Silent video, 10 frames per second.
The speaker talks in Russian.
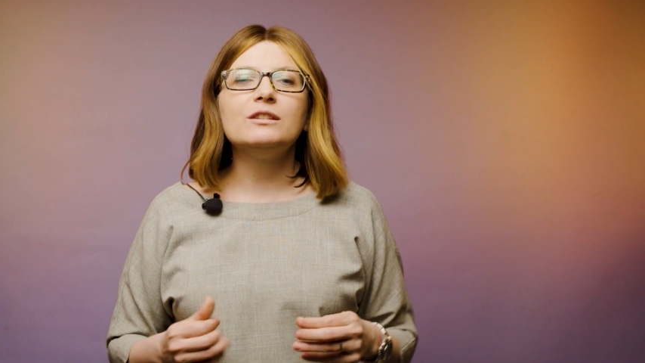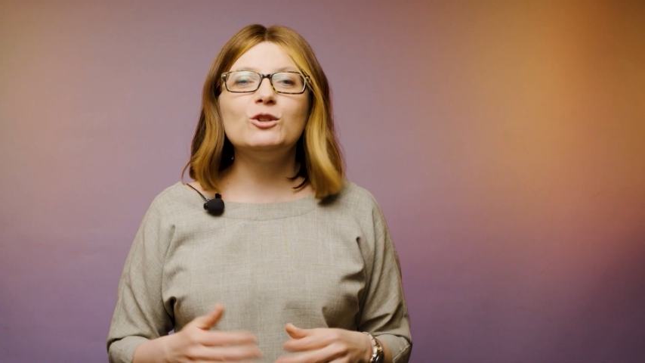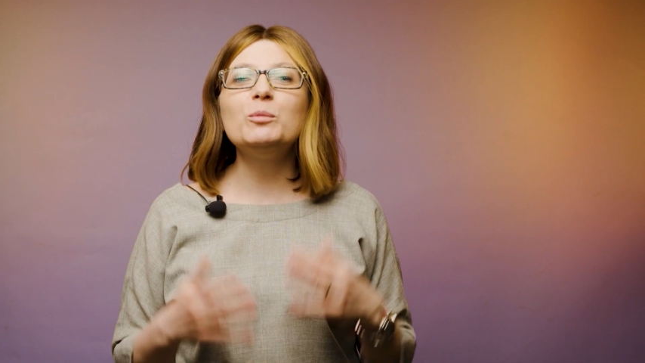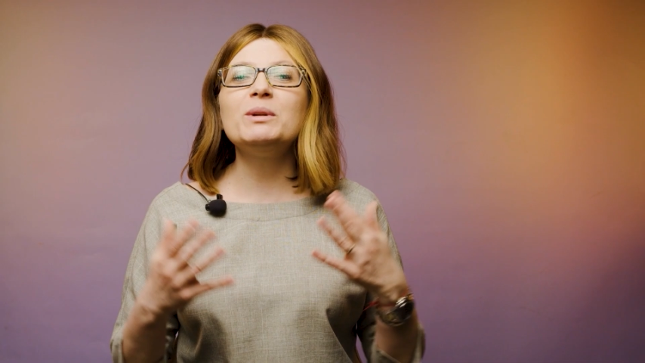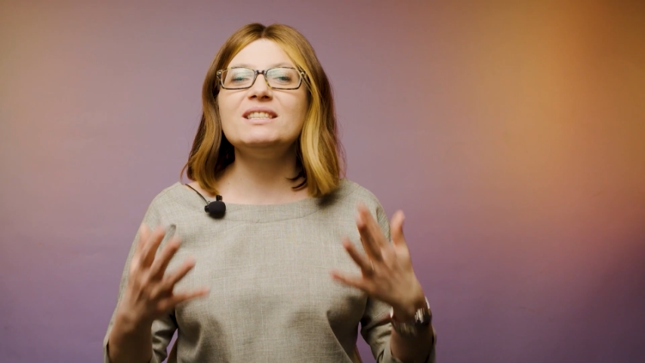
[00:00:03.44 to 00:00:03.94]

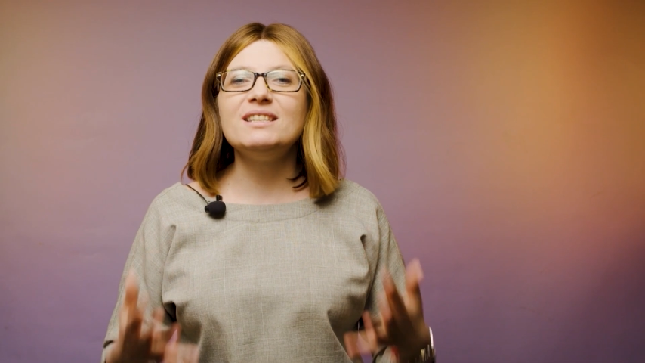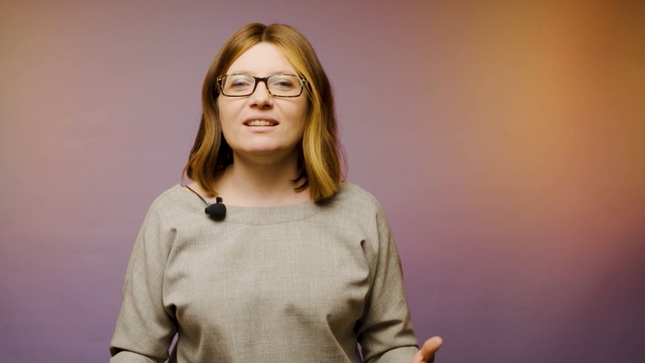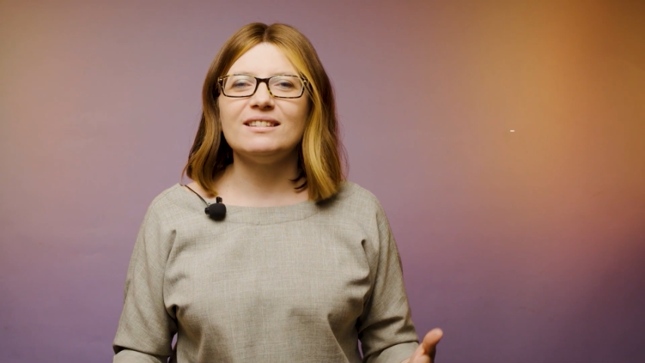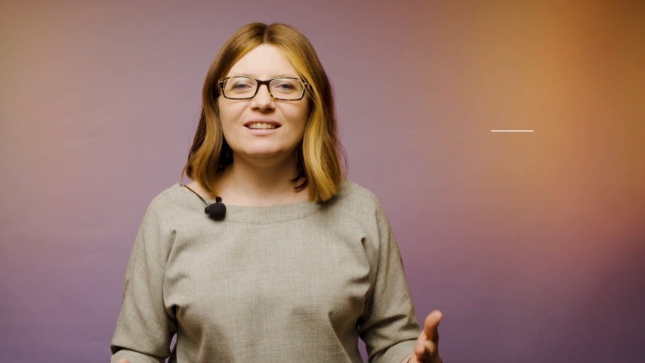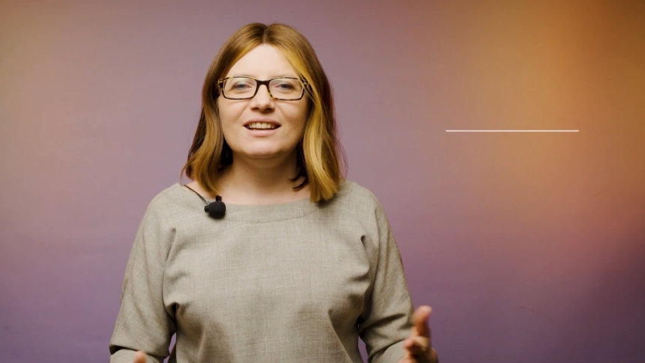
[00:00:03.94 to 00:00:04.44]
Добрый
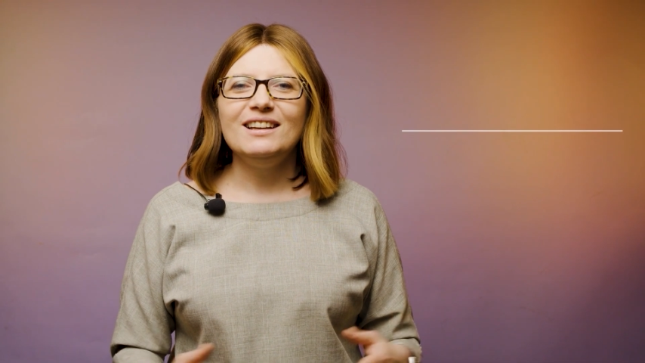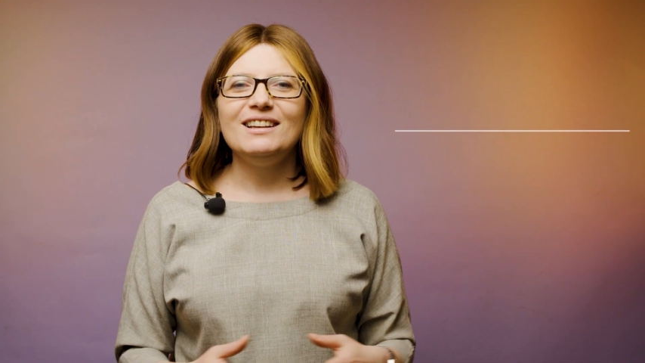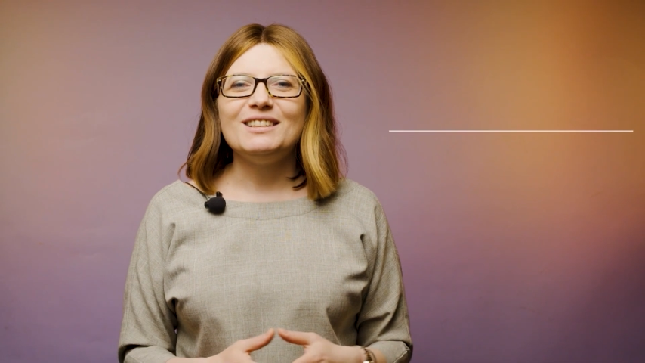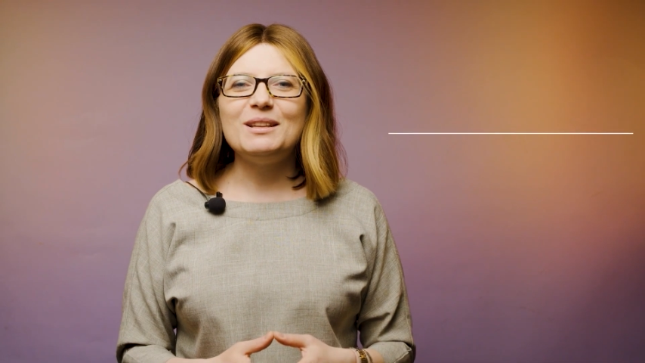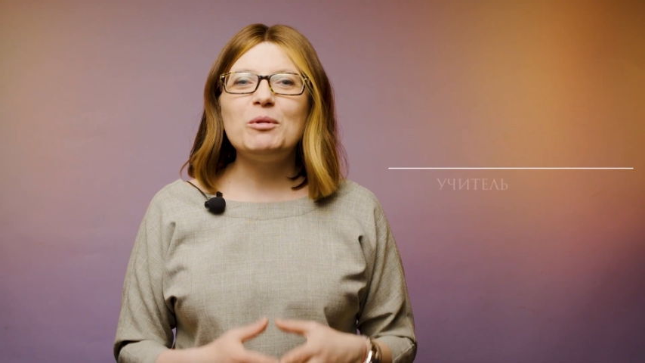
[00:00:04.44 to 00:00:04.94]
день!
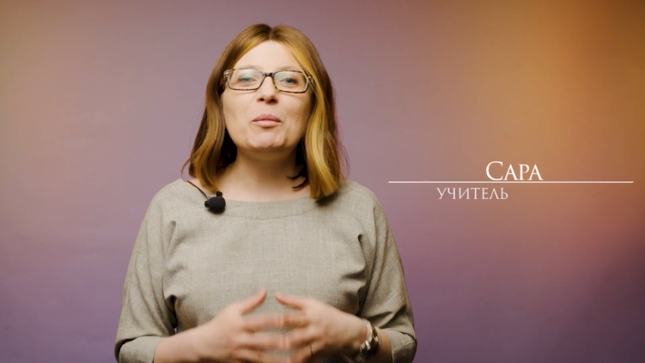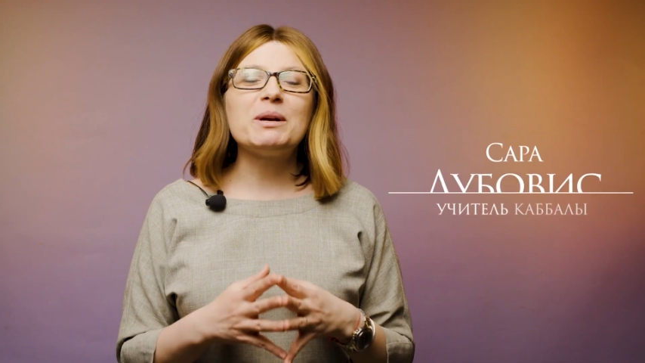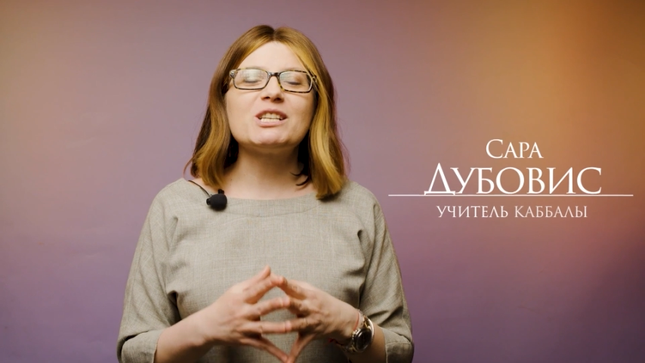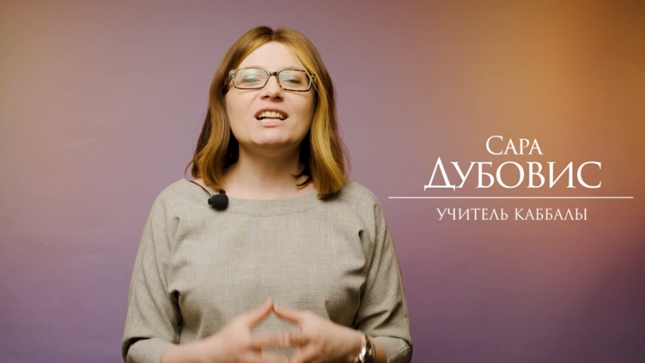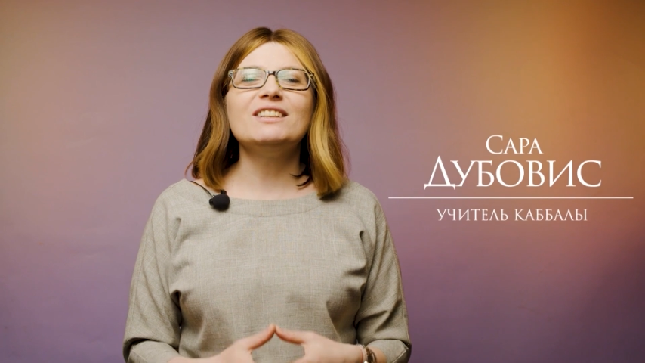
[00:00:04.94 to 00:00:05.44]
Добро
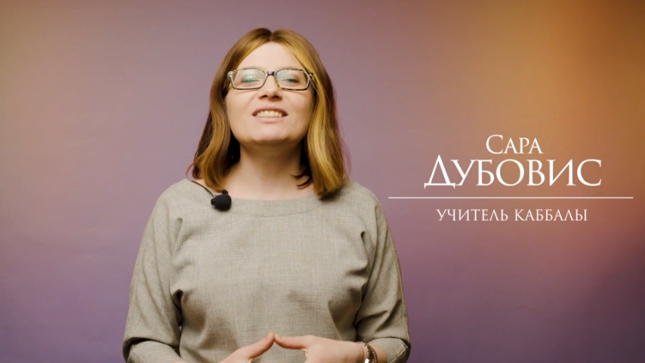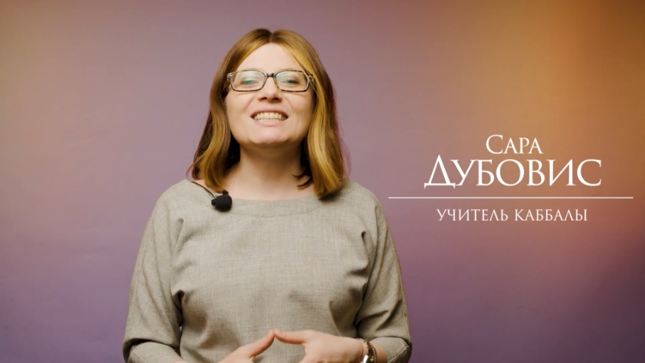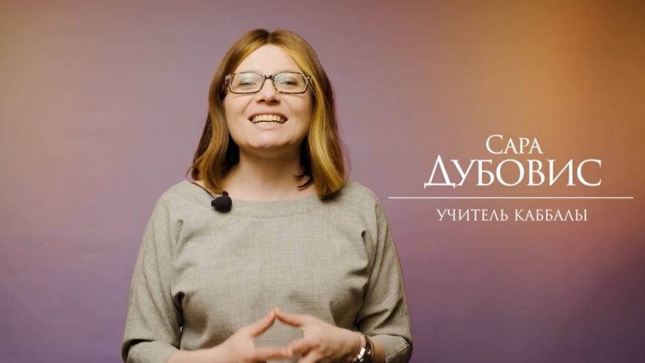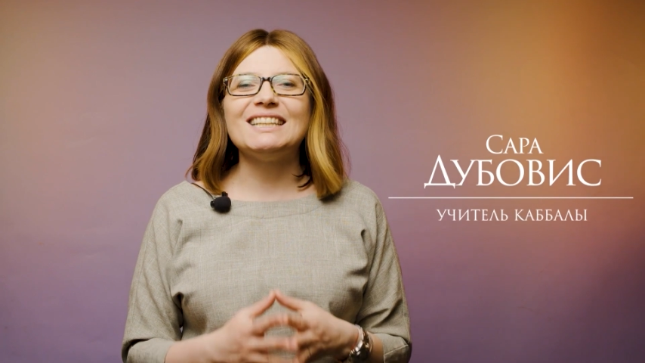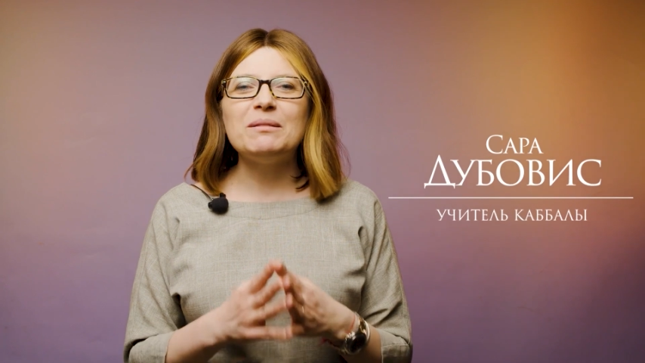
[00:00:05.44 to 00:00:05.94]
пожаловать
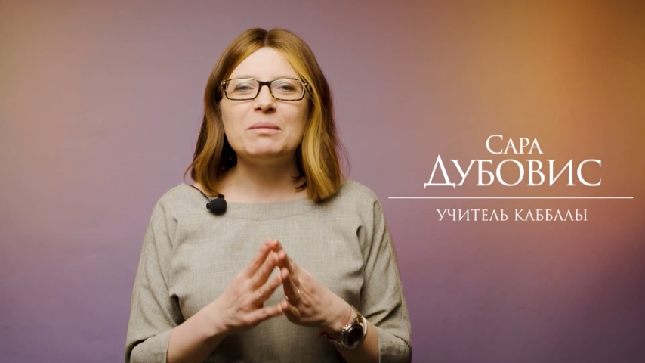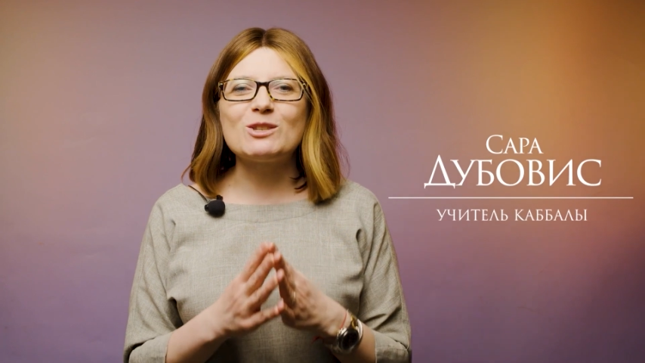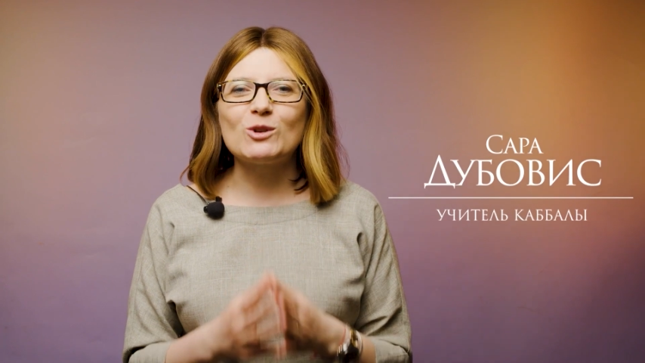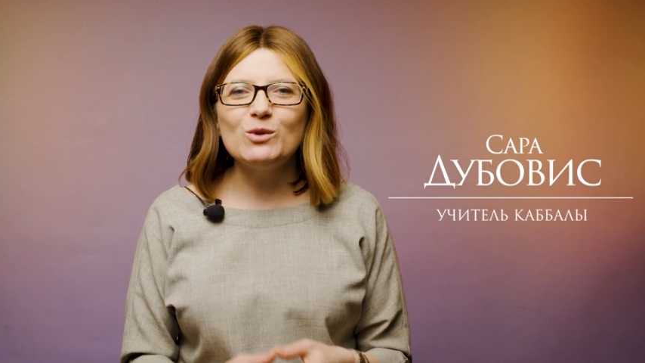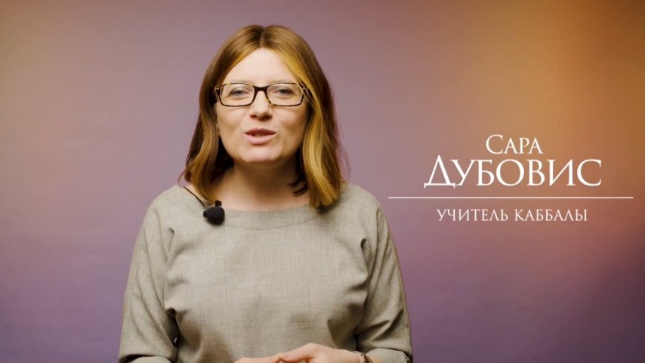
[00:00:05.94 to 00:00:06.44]
на канал
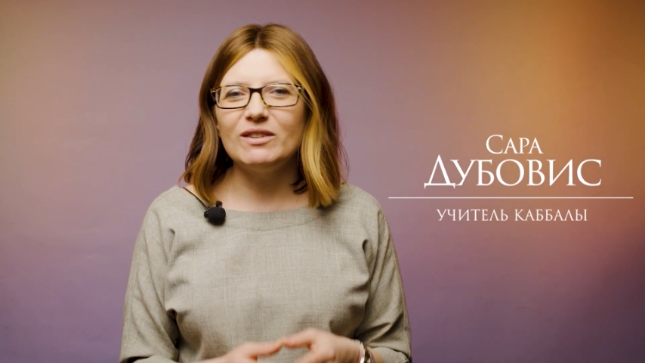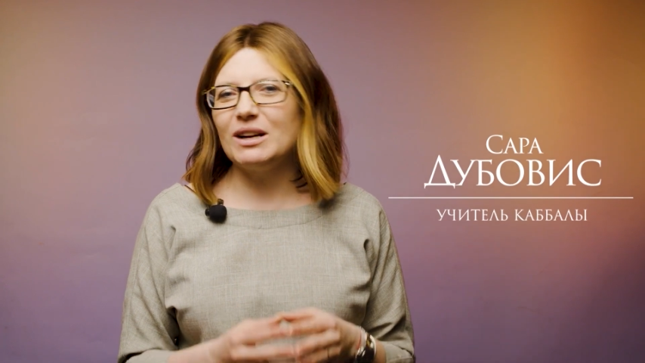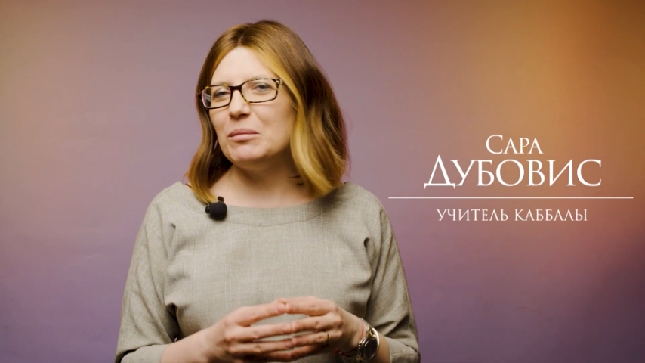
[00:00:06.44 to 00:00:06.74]
Московского